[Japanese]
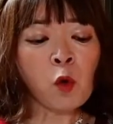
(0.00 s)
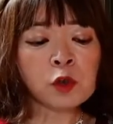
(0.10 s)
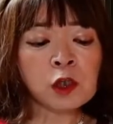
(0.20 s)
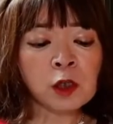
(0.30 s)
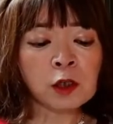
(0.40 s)
ン
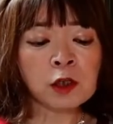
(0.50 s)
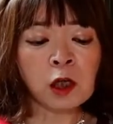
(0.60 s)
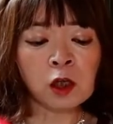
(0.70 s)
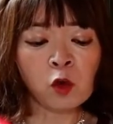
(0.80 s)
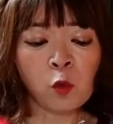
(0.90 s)
を失った
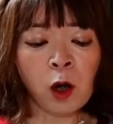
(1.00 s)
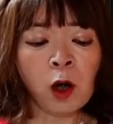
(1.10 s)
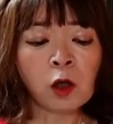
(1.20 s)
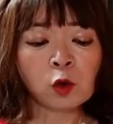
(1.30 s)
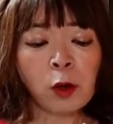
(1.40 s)
さんにん
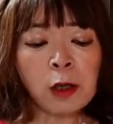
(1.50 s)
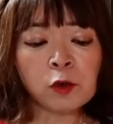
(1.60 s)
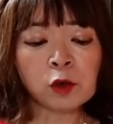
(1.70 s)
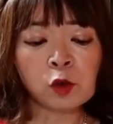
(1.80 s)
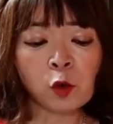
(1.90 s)
は
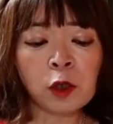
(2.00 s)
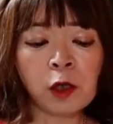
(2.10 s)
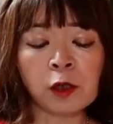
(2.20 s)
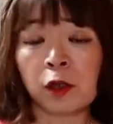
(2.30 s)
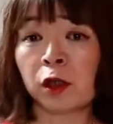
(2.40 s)
トラックに乗り
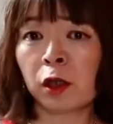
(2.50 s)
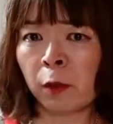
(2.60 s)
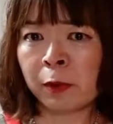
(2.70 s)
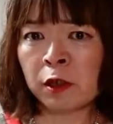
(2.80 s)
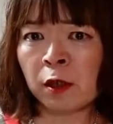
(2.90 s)
換えて逃
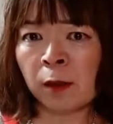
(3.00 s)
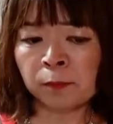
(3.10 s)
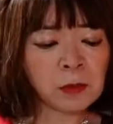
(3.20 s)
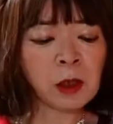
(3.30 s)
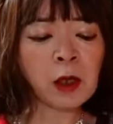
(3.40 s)
げますが、